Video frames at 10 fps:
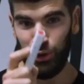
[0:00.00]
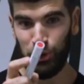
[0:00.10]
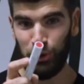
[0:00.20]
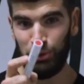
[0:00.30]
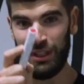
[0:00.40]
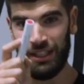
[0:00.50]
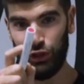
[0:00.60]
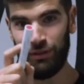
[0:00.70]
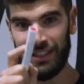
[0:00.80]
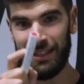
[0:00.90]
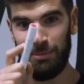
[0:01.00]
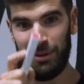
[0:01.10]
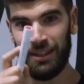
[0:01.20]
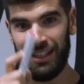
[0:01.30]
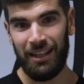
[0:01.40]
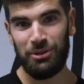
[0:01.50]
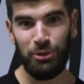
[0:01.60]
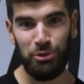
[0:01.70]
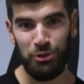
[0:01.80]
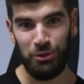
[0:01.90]
aujourd'hui je vais t'apporter la
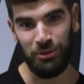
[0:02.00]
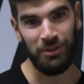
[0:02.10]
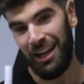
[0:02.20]
solution.